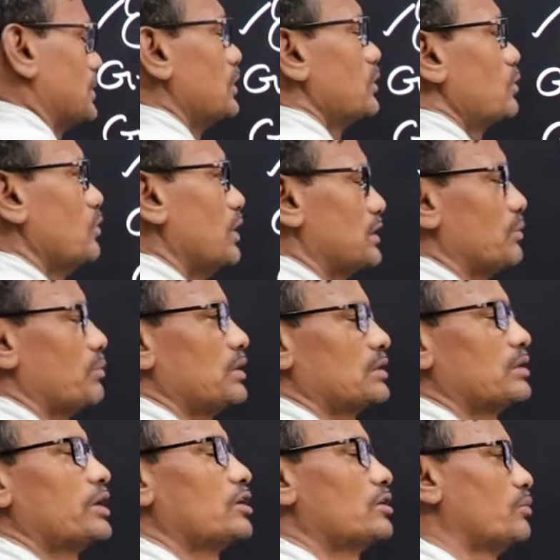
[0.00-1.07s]
సెషన్ టూ అయితే
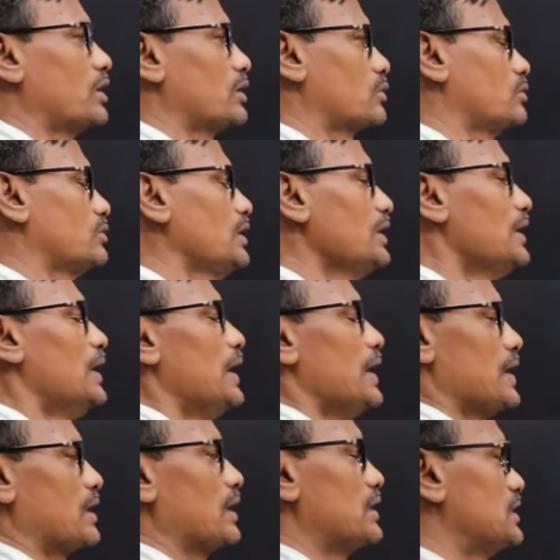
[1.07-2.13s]
మాత్రం నెగిటివ్ మార్క్ ఉంది
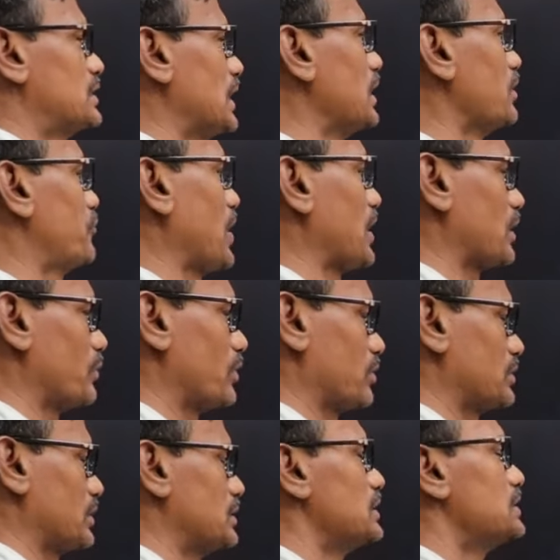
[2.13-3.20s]
ఇక డిసైడింగ్ ఫ్యాక్టర్
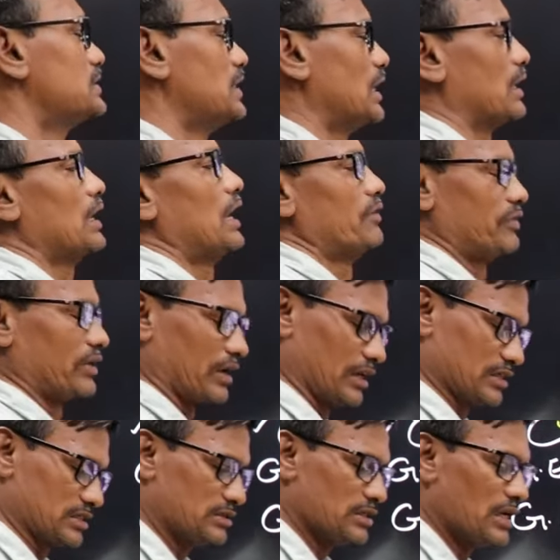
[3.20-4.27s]
మనకు వచ్చేసి జనరల్
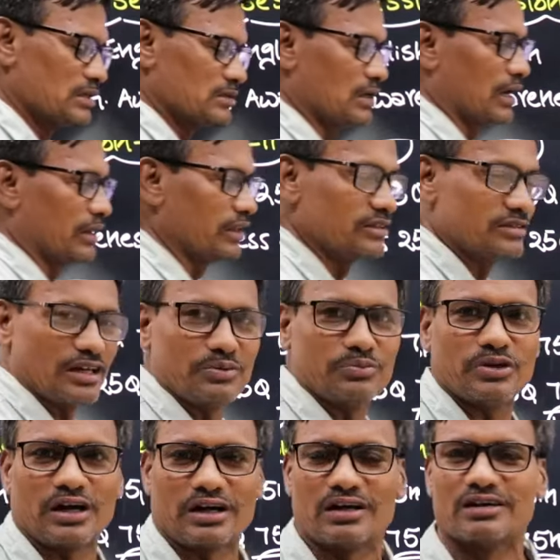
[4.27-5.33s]
అవేర్నెస్ సార్ అదేంటి సార్
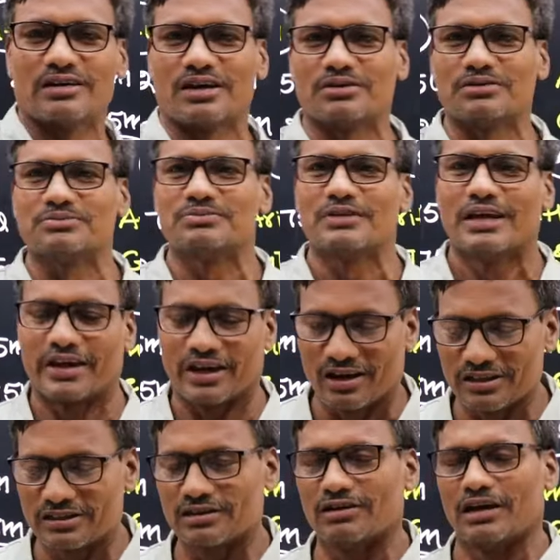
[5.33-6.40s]
మీరు ఎట్లా అంటారు
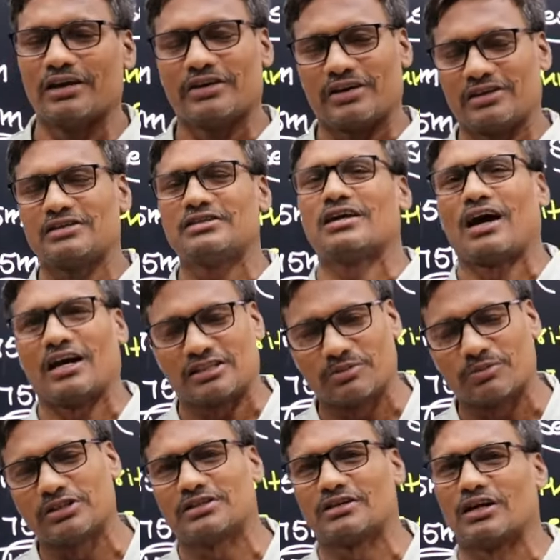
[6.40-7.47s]
ఇంగ్లీష్ ఈజీ
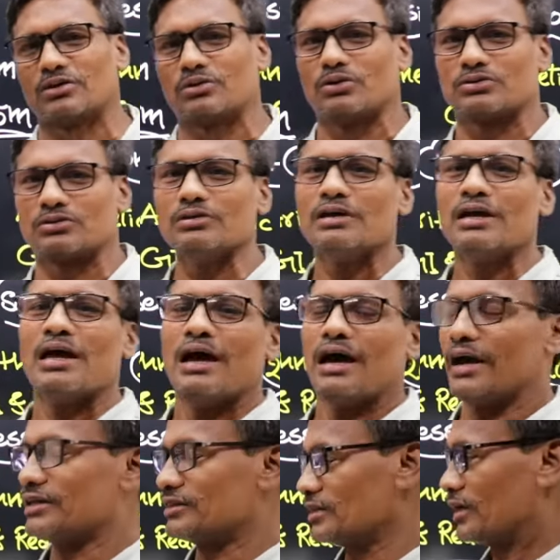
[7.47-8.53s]
ఆశమాశన అనుకోవచ్చు
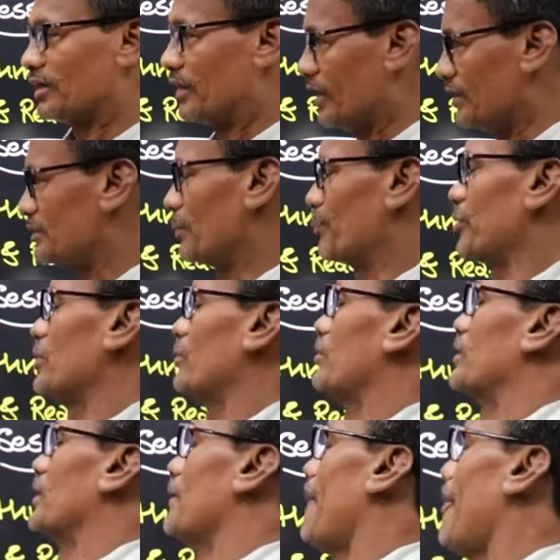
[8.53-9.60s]
అయితే నేను చెప్పేది
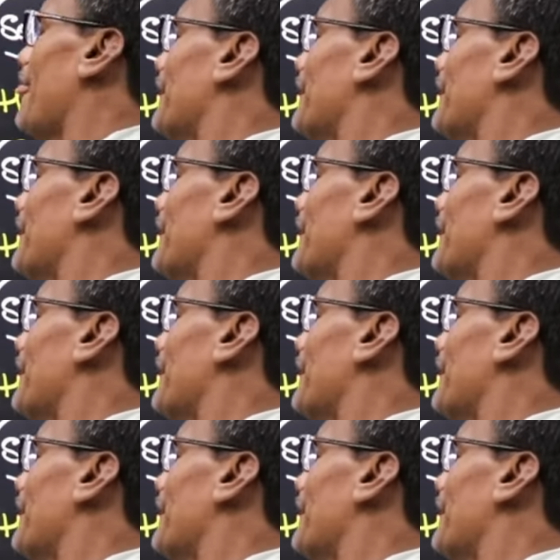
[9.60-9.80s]
ఉంటే